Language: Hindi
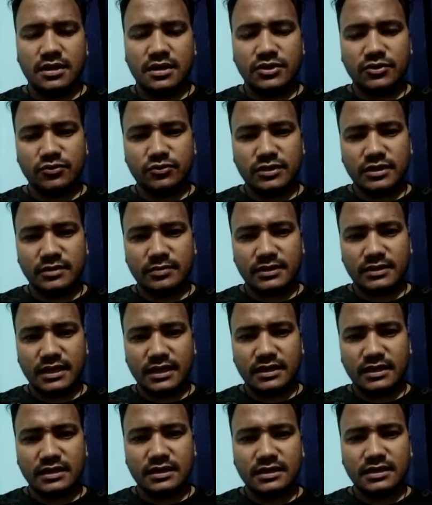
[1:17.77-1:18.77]
नियुक्ति
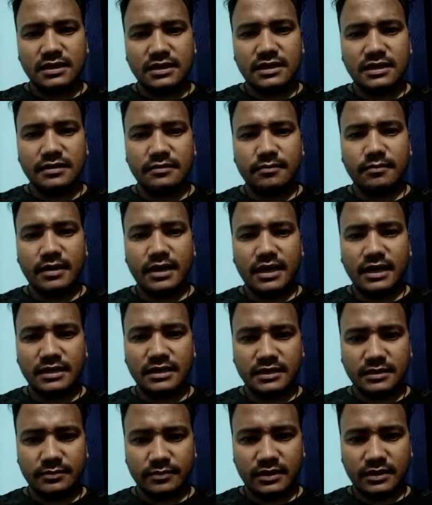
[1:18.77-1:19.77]
प्रदान करने की
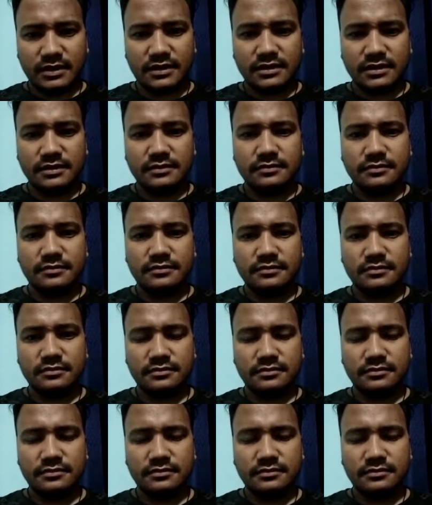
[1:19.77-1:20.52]
महान कृपा करें